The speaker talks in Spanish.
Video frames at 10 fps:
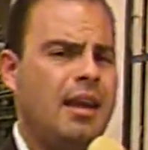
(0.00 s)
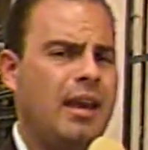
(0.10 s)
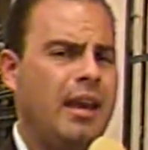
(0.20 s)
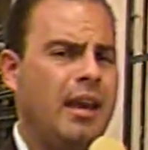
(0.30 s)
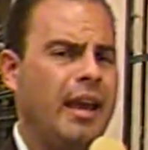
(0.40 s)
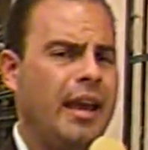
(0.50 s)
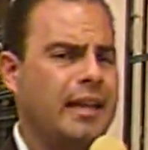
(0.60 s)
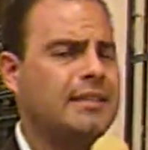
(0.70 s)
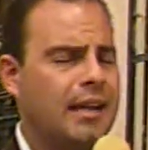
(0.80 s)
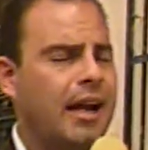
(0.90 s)
que en
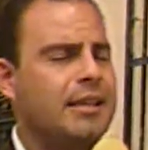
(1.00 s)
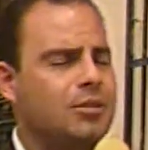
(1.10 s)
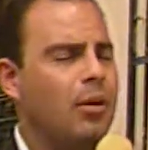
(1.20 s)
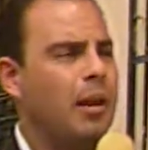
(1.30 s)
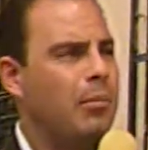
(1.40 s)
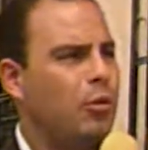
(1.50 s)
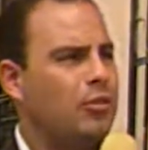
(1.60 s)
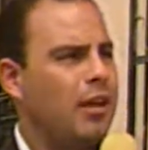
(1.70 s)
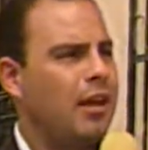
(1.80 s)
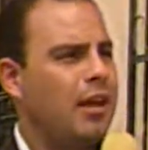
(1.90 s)
este caso
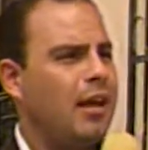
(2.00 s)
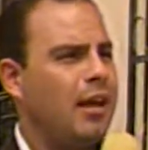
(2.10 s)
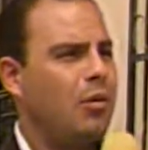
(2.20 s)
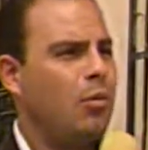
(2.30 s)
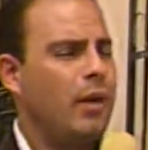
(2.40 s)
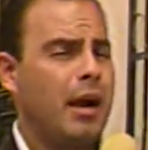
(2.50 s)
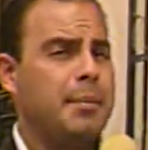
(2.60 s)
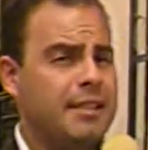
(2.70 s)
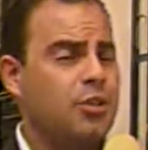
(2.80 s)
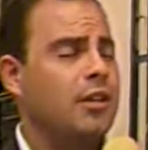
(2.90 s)
hablamos de una
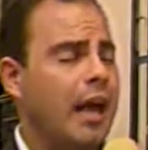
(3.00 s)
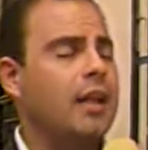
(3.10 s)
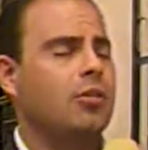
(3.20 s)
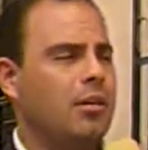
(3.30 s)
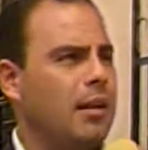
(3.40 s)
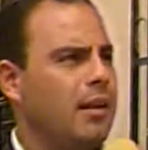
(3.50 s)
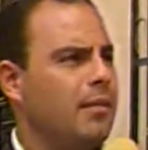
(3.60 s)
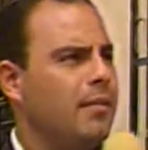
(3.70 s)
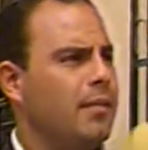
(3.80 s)
capacitación de alto nivel.